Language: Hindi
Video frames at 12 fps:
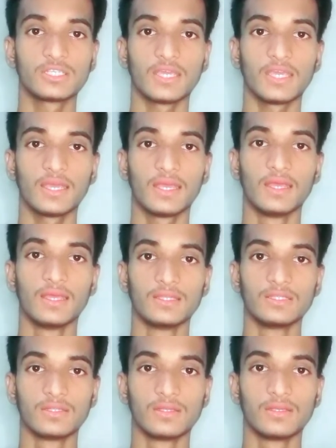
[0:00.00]
के
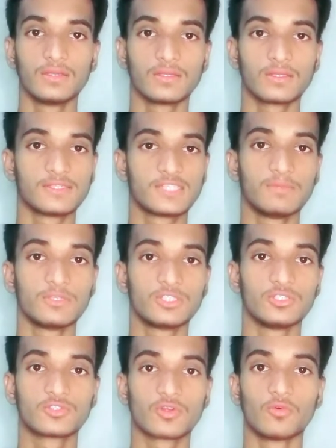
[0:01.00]
किसी भी
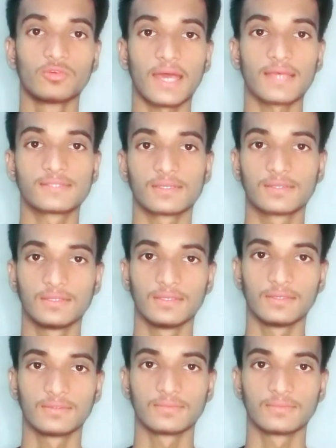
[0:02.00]
चीज को उठा सकती है